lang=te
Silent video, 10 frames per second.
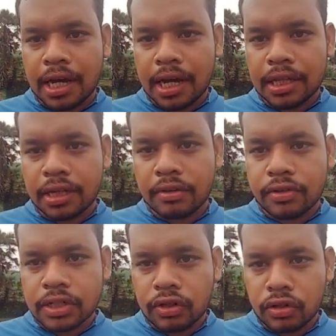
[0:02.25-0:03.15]
ఆంధ్ర
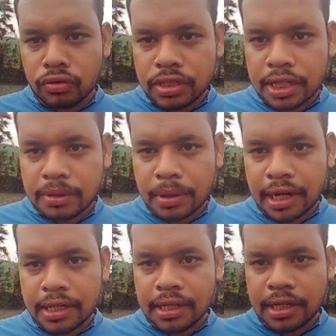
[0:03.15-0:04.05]
యూనివర్సిటీ నుంచి అయితే
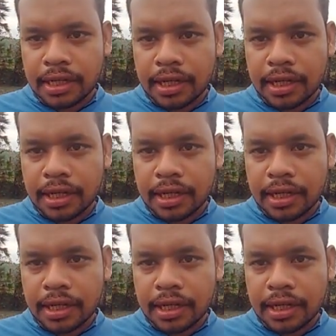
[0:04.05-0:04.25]
మనకైతే